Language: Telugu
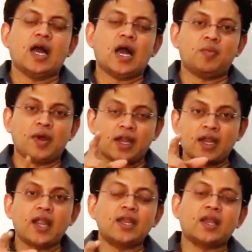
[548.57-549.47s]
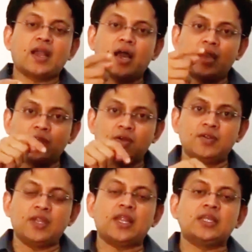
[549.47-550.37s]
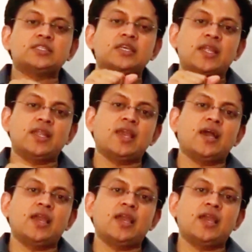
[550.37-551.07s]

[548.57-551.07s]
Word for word: ఆ మరణానికి కారణం నిరంజన్ అనే